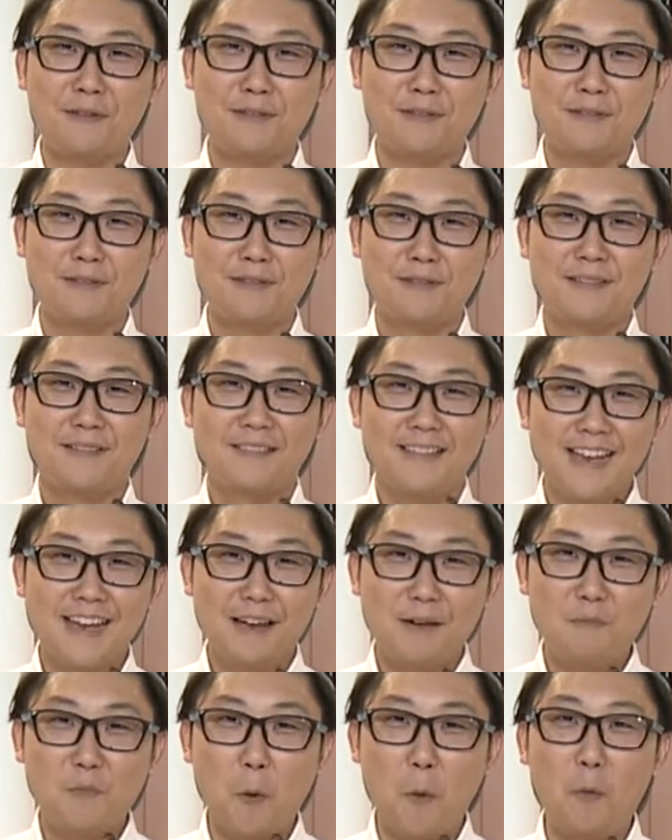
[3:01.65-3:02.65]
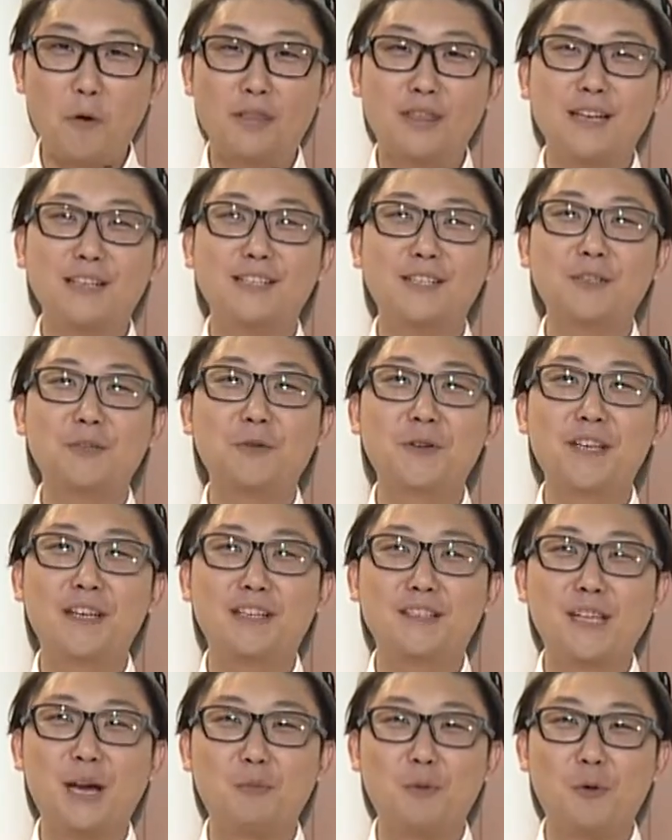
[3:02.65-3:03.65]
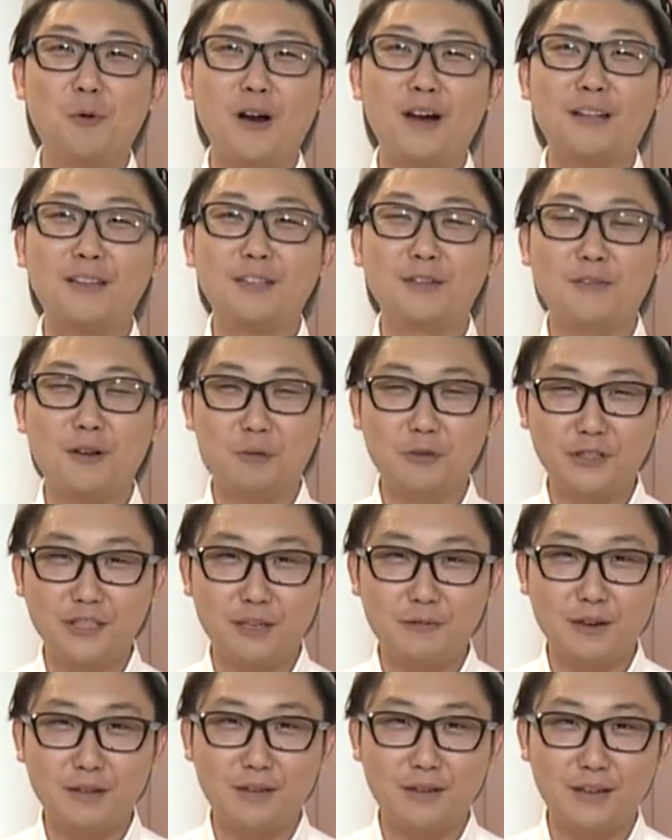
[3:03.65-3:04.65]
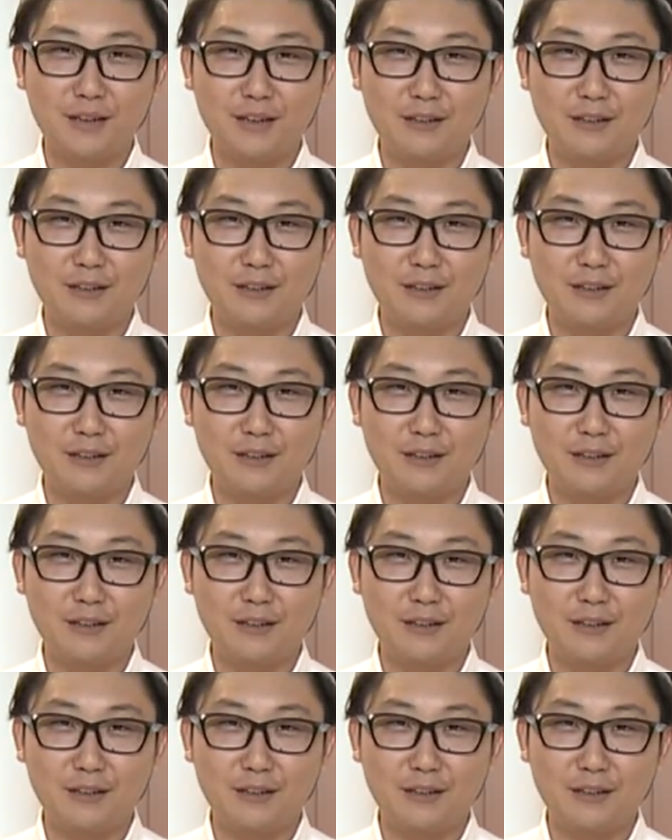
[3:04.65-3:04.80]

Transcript: すねもうお察しの言い方はもう分かってるかもしれません